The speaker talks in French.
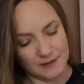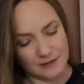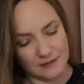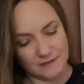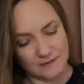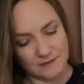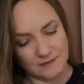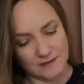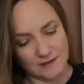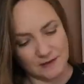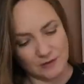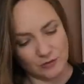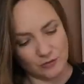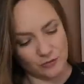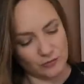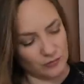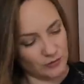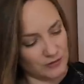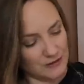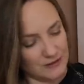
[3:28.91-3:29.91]
c'est
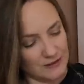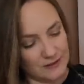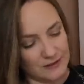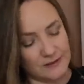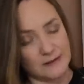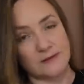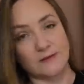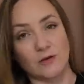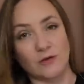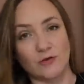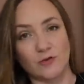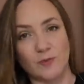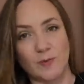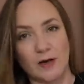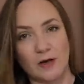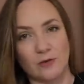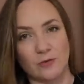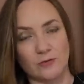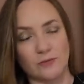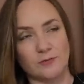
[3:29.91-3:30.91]
qu'il est
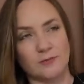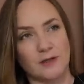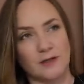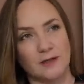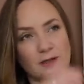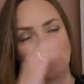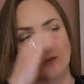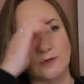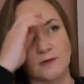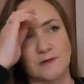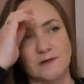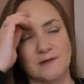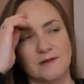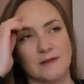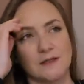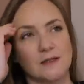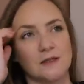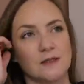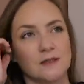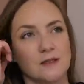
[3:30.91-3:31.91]
transparent. Alors
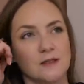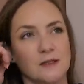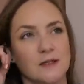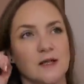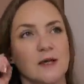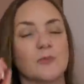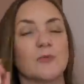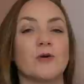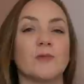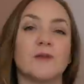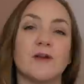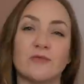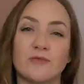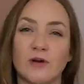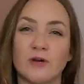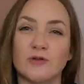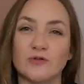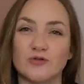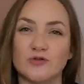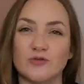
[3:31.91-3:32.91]
c'est la première
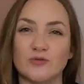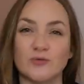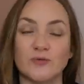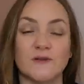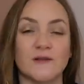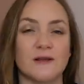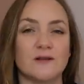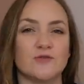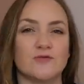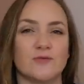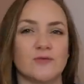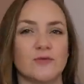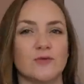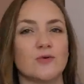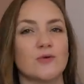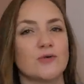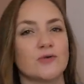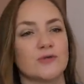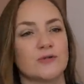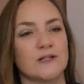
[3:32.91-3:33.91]
fois que je cousais du
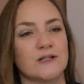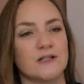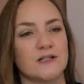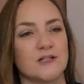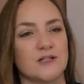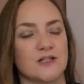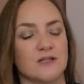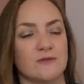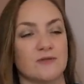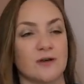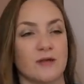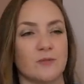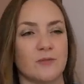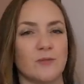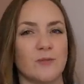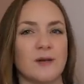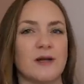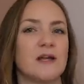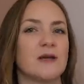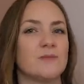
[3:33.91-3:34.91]
velours côtelé, j'ai
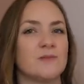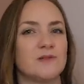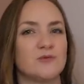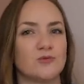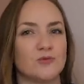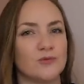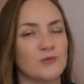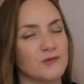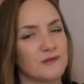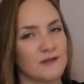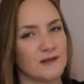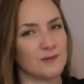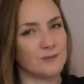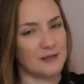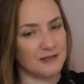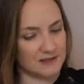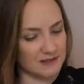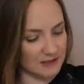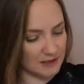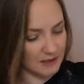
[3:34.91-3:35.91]
vraiment pas l'habitude de cette
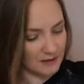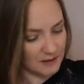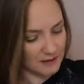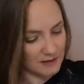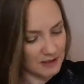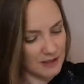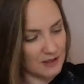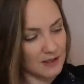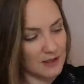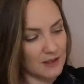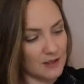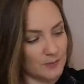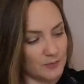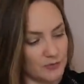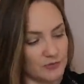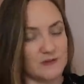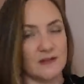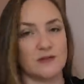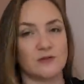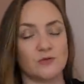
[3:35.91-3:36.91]
matière.
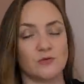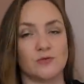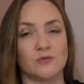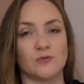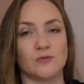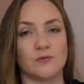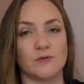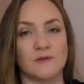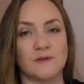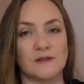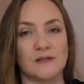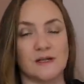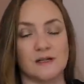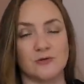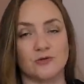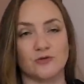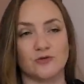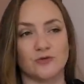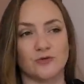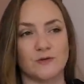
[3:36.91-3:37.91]
Peut-être que c'est
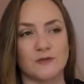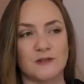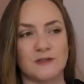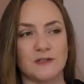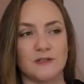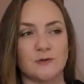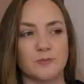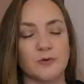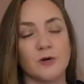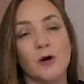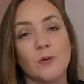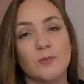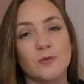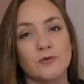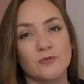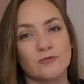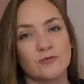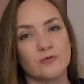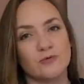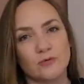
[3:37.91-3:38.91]
quelque chose qui est
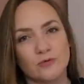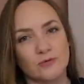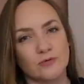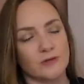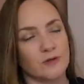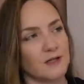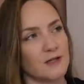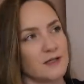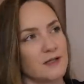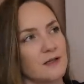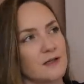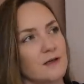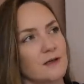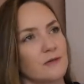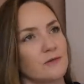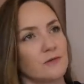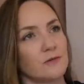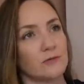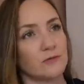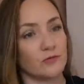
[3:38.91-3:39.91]
propre au velours côtelé.
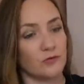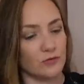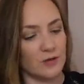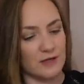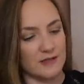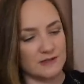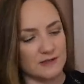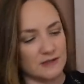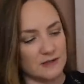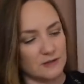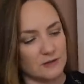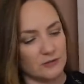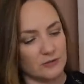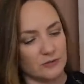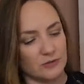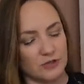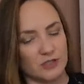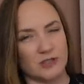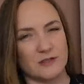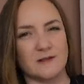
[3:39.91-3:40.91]
Euh, cela dit,
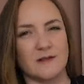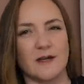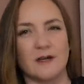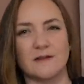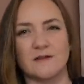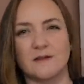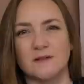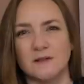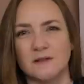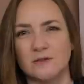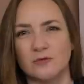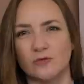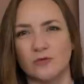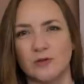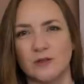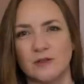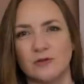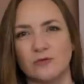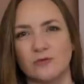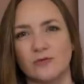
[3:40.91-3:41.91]
euh, j'ai été assez
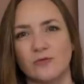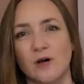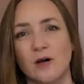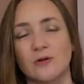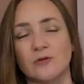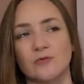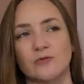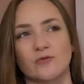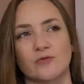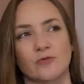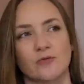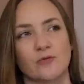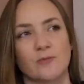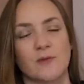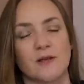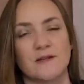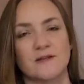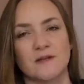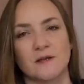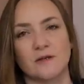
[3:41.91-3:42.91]
étonnée de voir que sur une
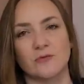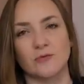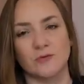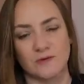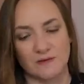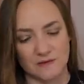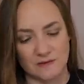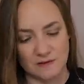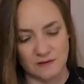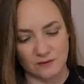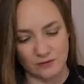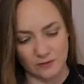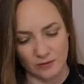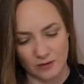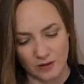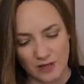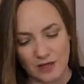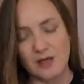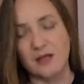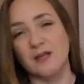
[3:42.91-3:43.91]
matière aussi euh,
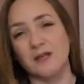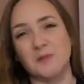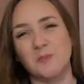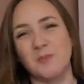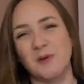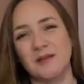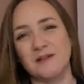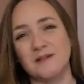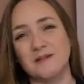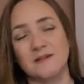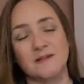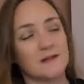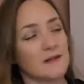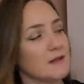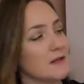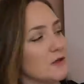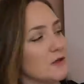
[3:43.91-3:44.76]
épaisse,